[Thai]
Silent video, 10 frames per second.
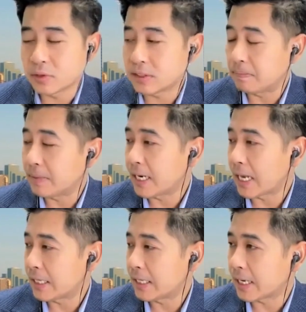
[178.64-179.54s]
ช่วง 10 ปีห
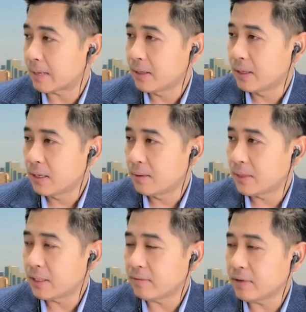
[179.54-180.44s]
ลังนะครับ เพ
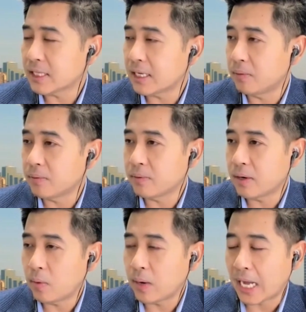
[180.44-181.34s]
ราะฉะนั้นระยะสั้นผมคิด
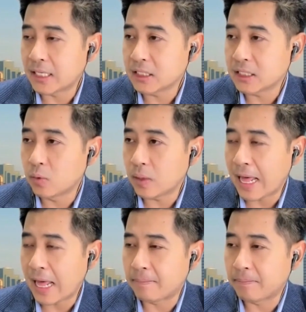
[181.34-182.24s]
ว่าโอกาสที่จะลุก
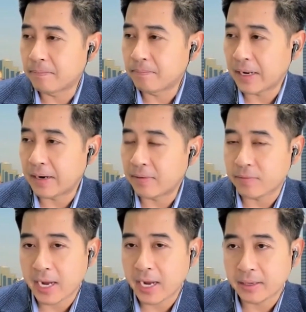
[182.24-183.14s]
ลามไป
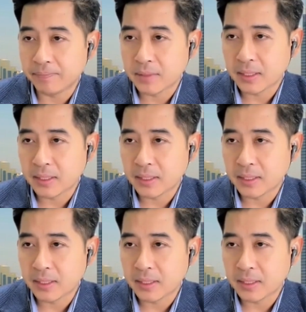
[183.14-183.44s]
แรงๆเนี่ย